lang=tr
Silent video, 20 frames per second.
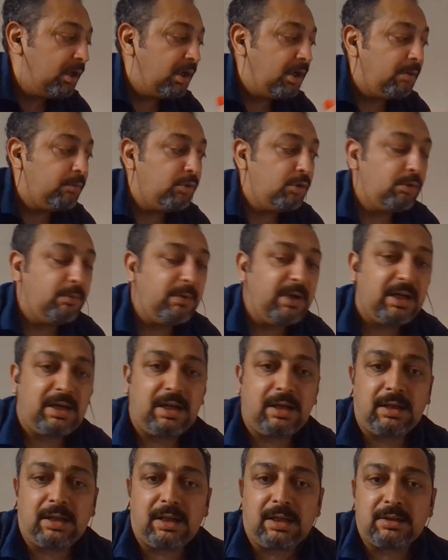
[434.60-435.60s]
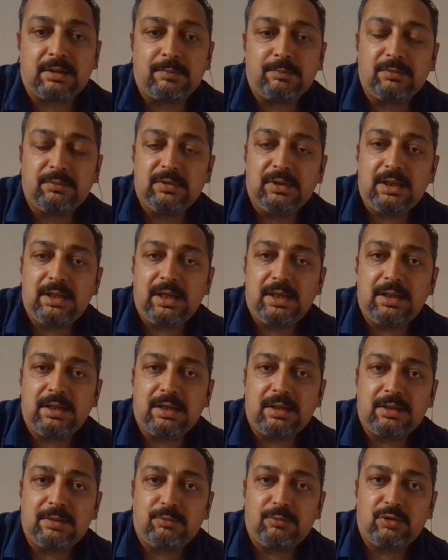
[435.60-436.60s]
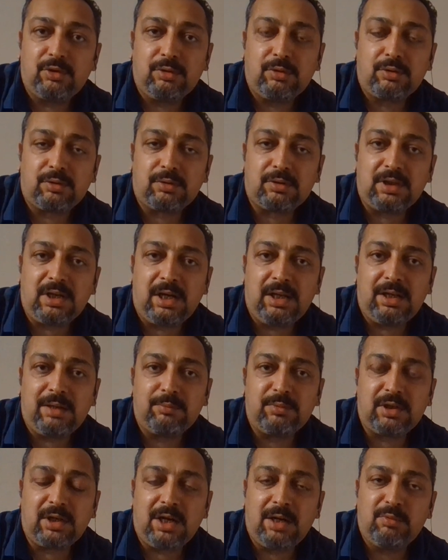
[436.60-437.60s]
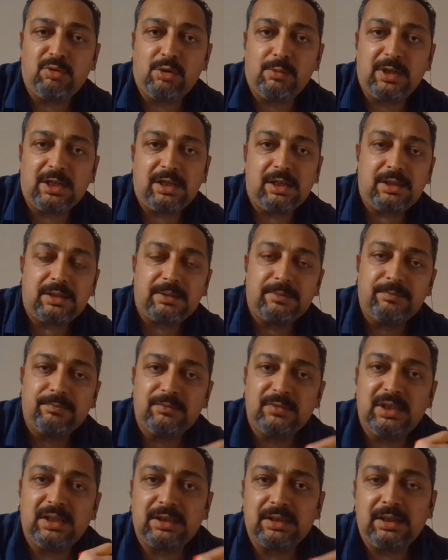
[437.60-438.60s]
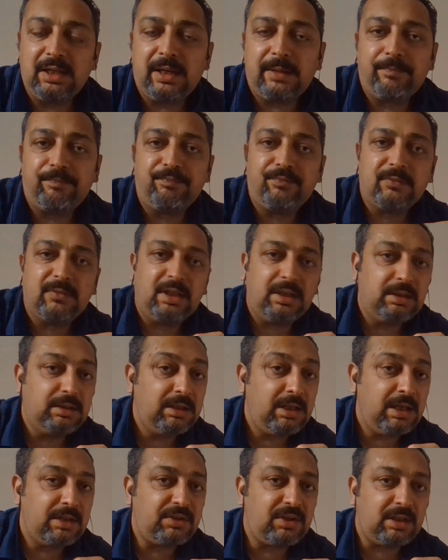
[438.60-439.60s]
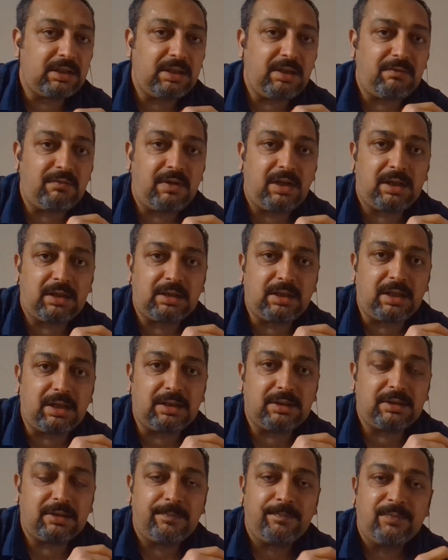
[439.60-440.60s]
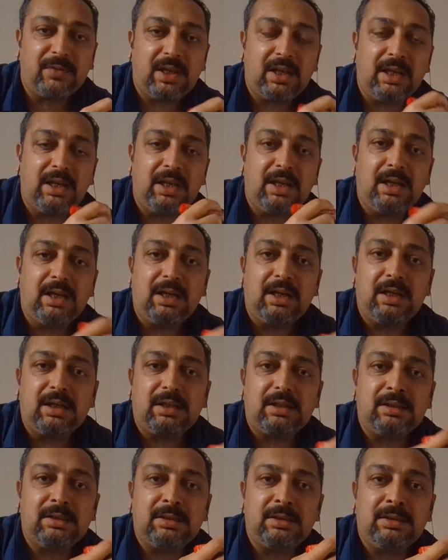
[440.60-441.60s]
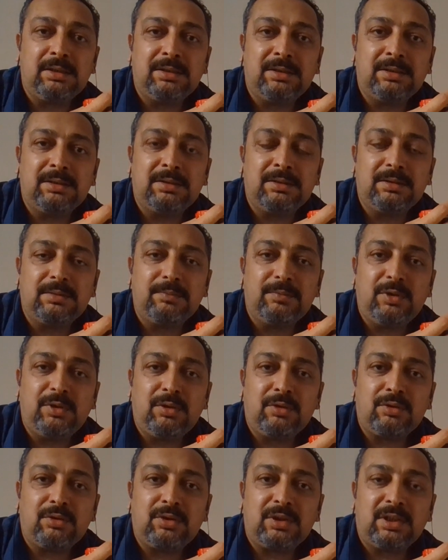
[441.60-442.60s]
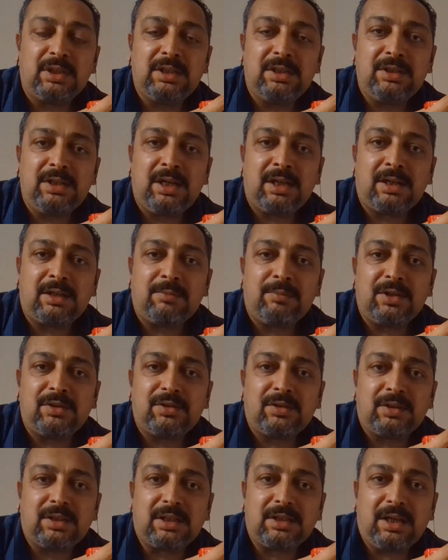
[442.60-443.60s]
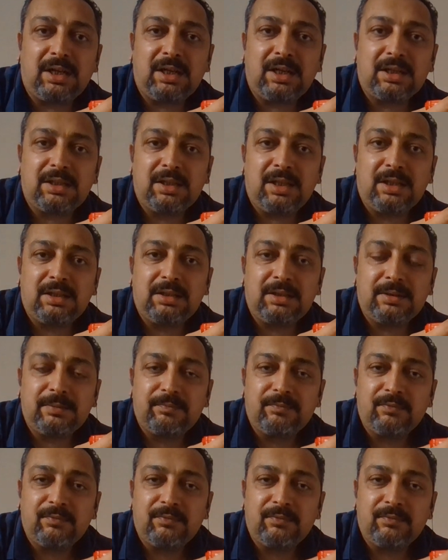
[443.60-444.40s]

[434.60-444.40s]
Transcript: Abu Bakar yazdım. Neden yazdım? Çünkü sağlam bir Abu Bakar ligde gerçekten fark yaratır. Ee, biliyorsunuz ikinci yarının başında sakatlandı.